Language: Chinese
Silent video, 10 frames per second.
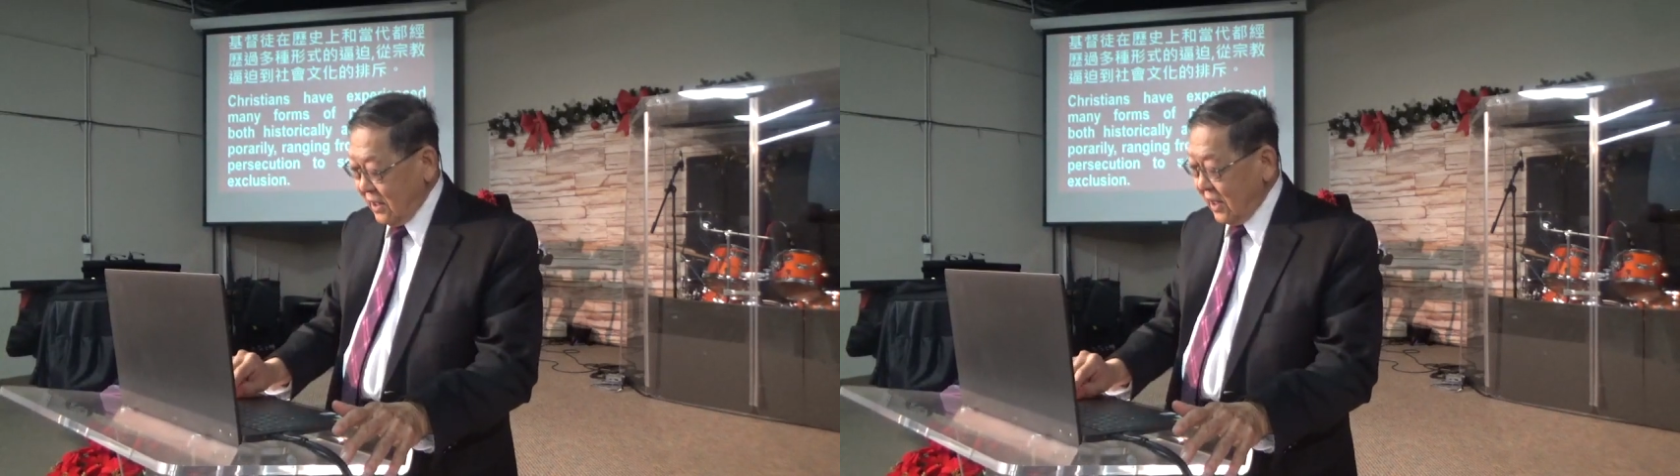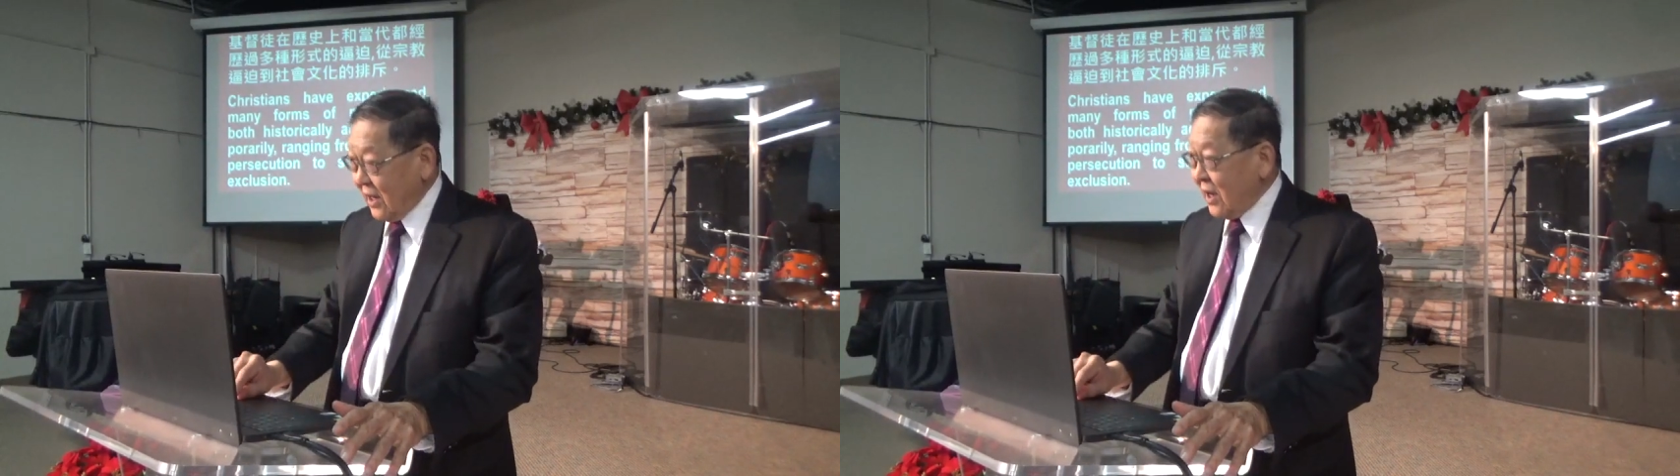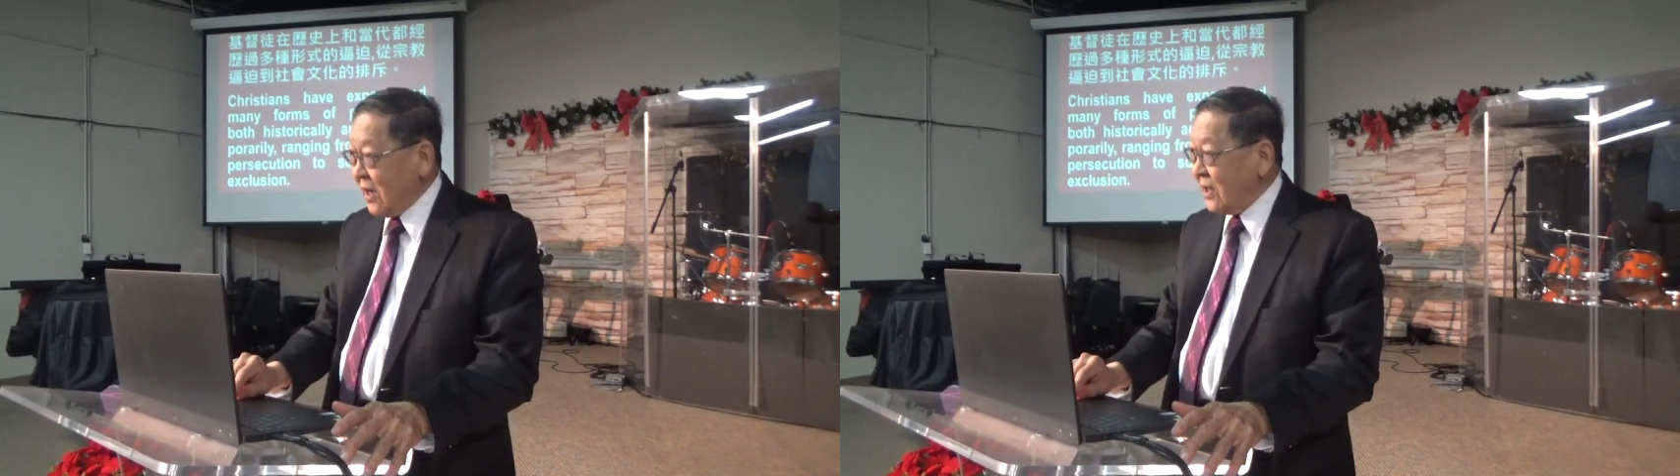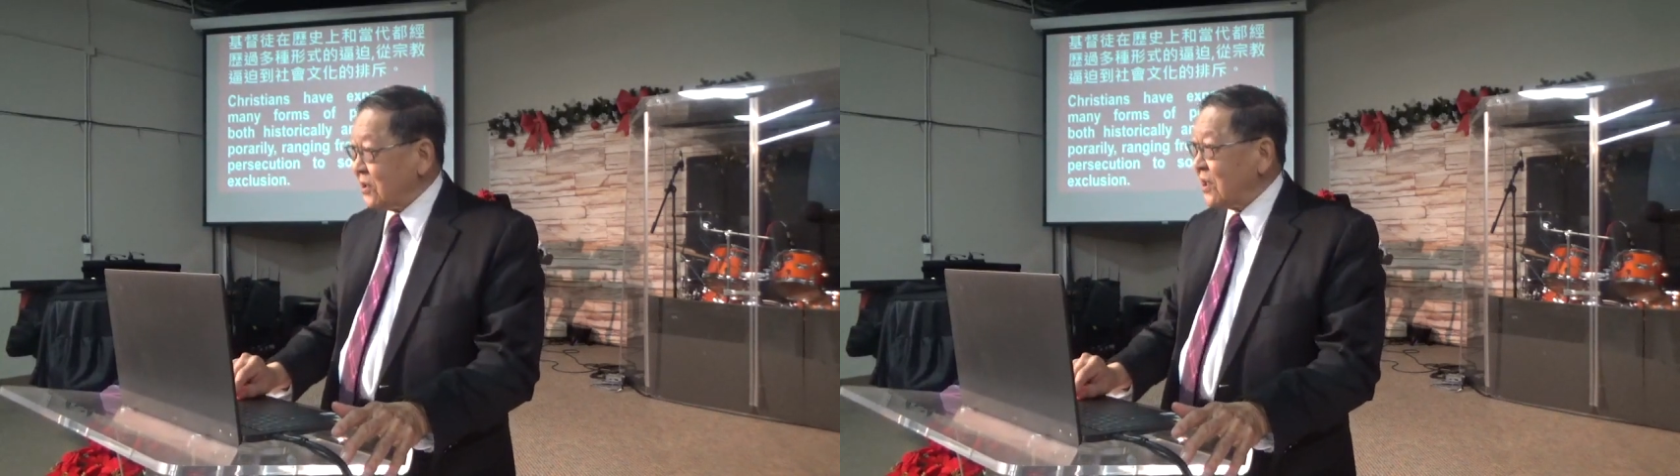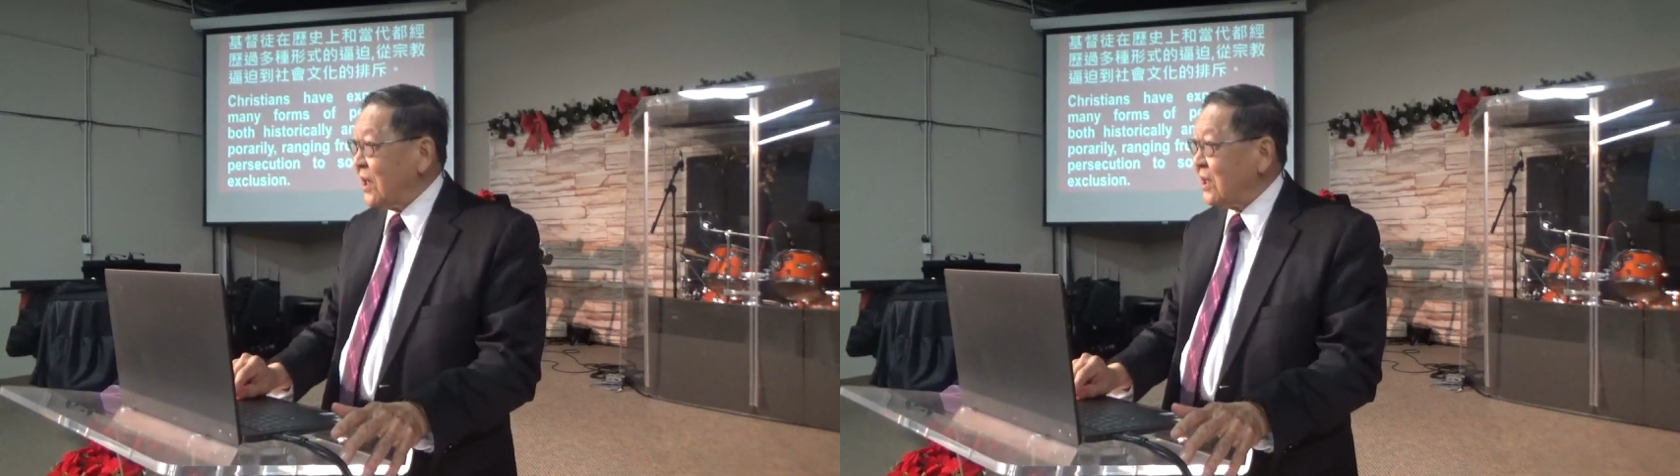啊啊
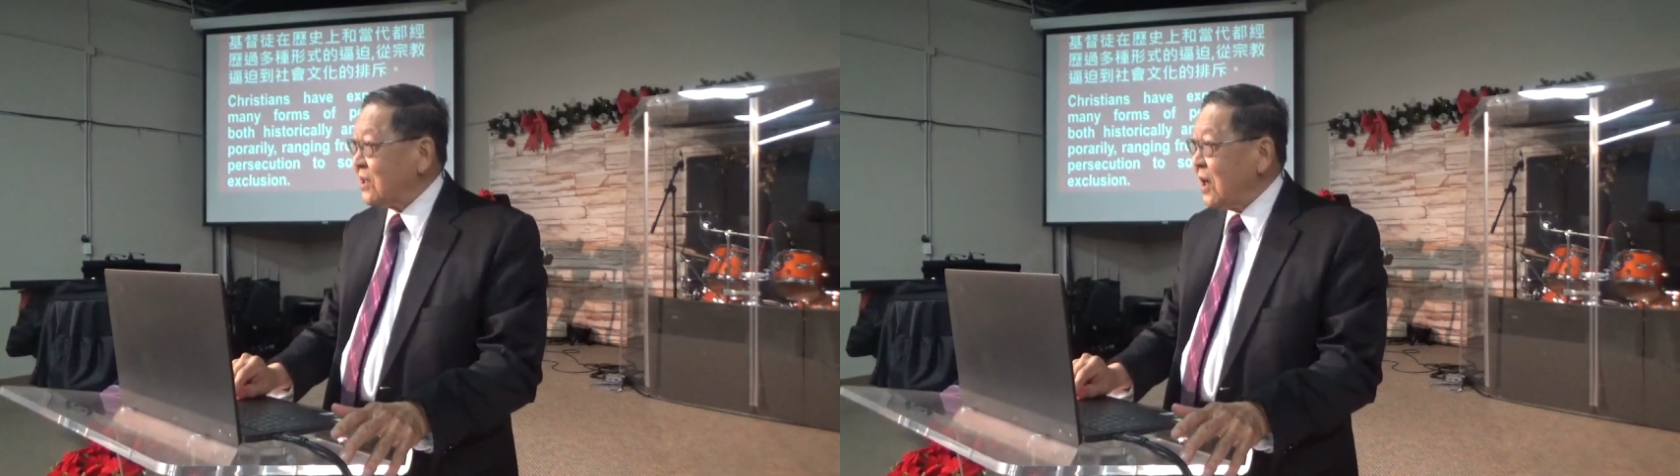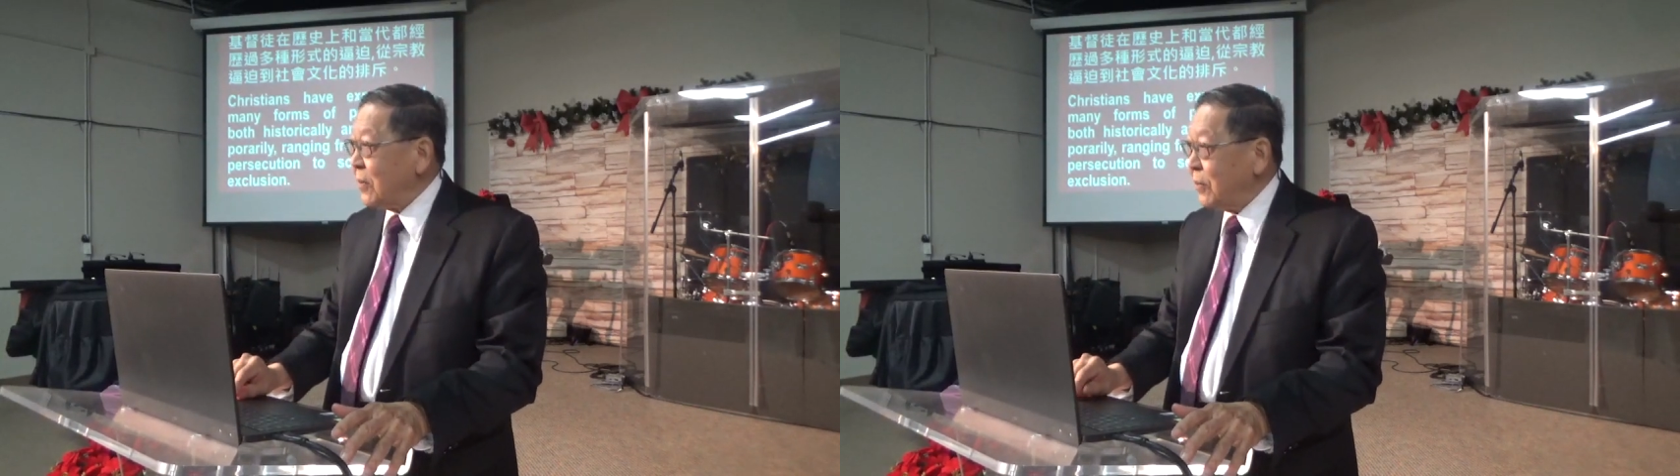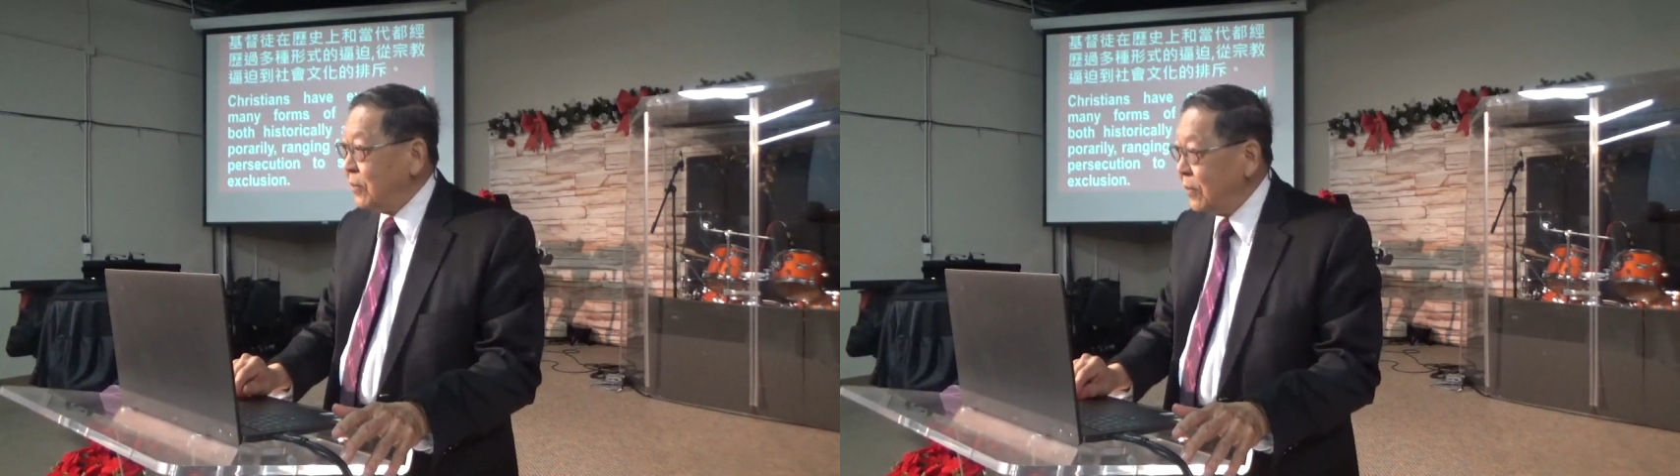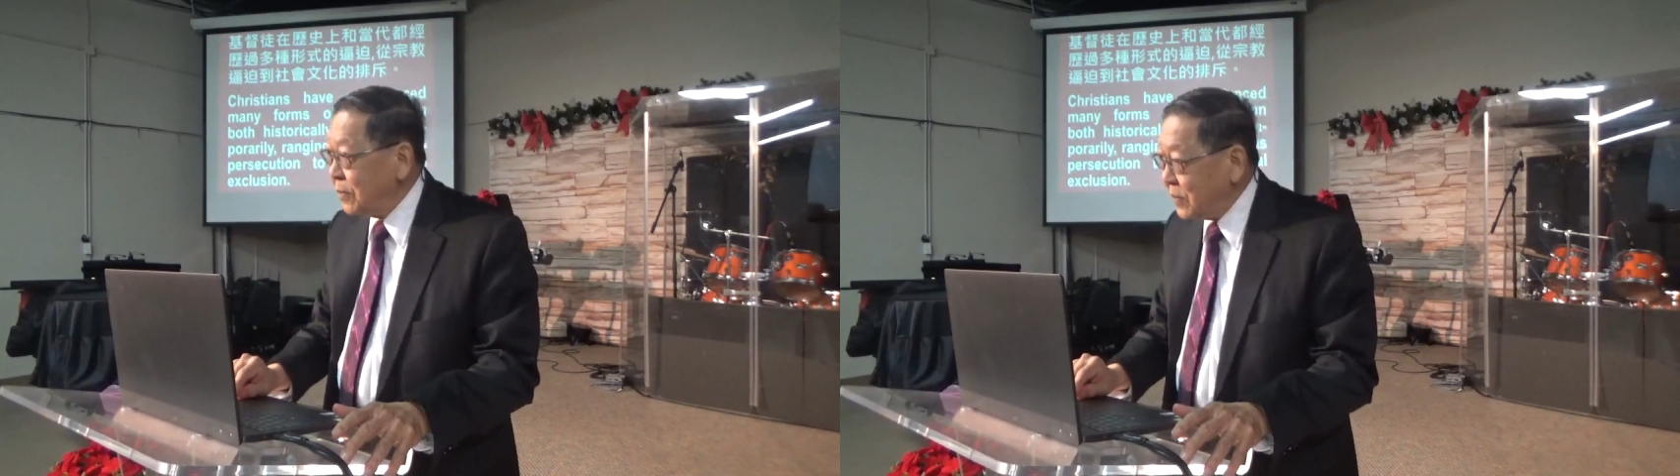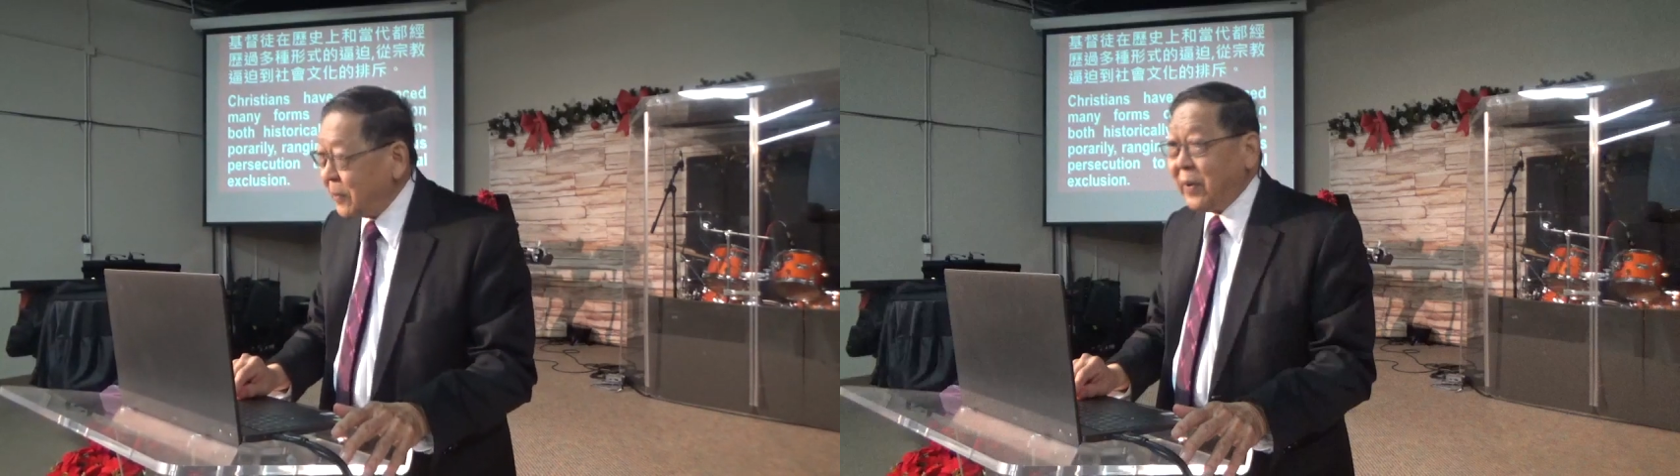这个这个
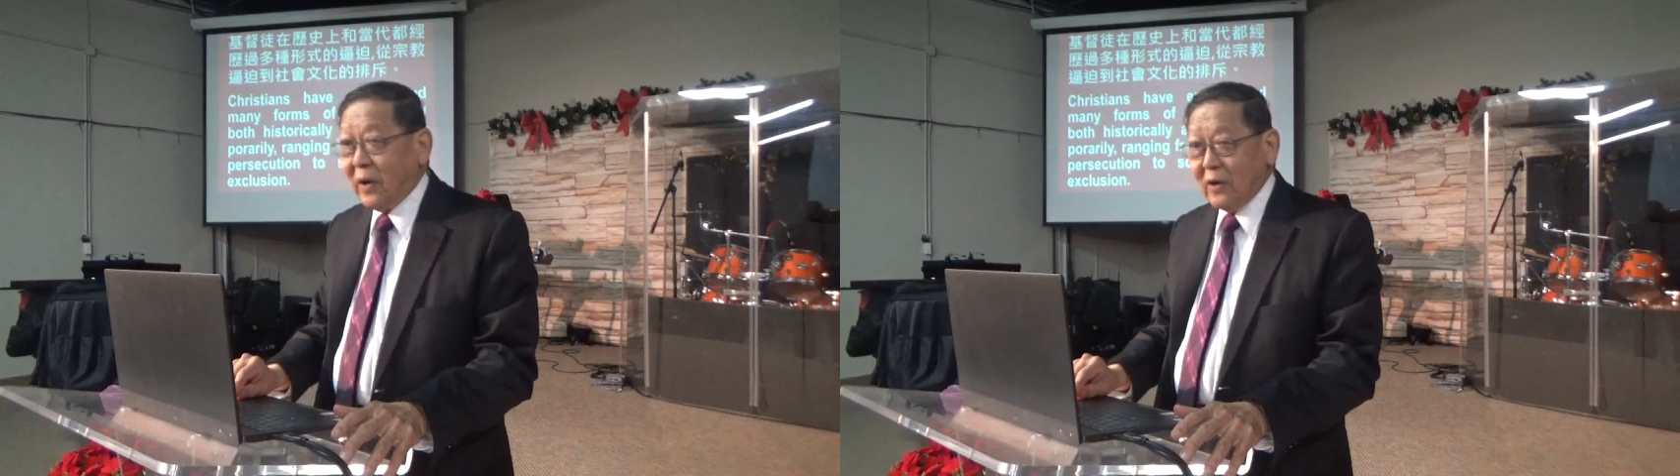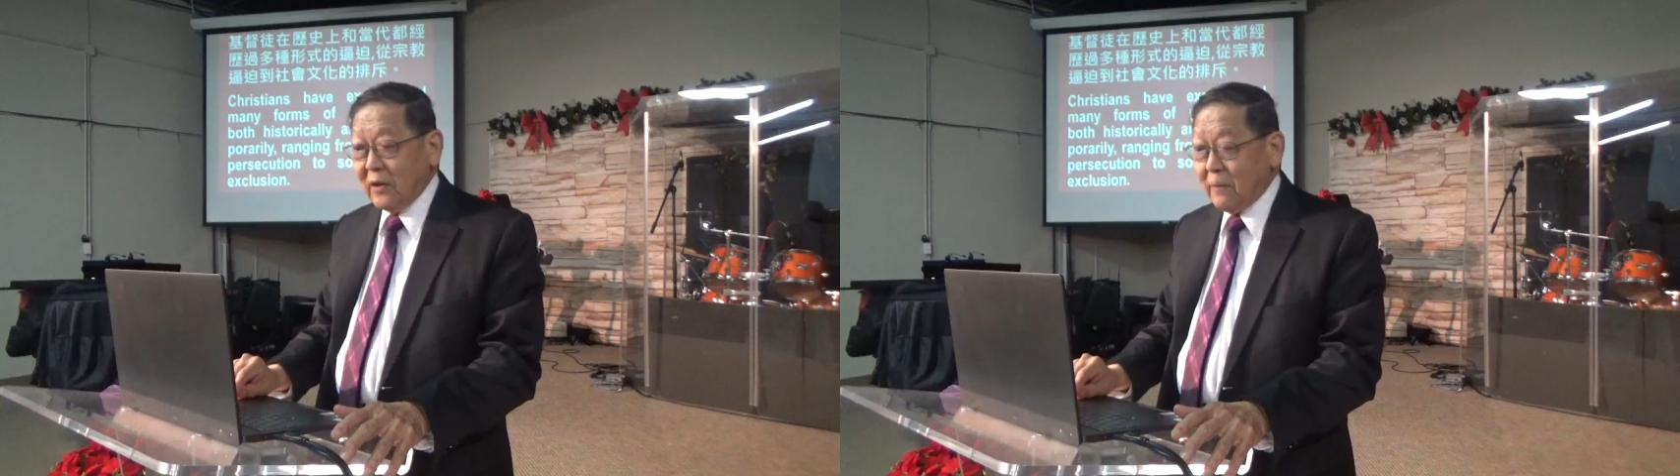逼迫，